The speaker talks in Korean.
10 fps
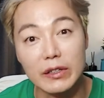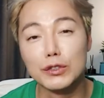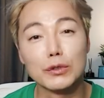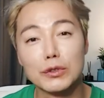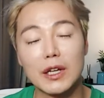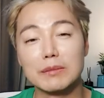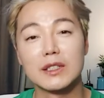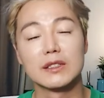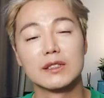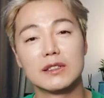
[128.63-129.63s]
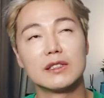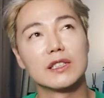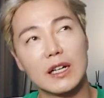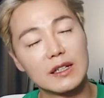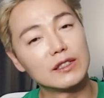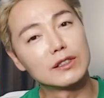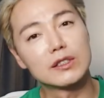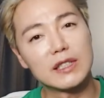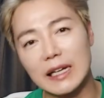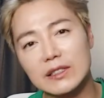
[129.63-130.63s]
그 정도는 남자들은 잘
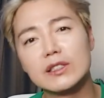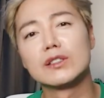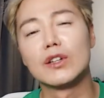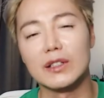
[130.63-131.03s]
린스를 안 쓰는 것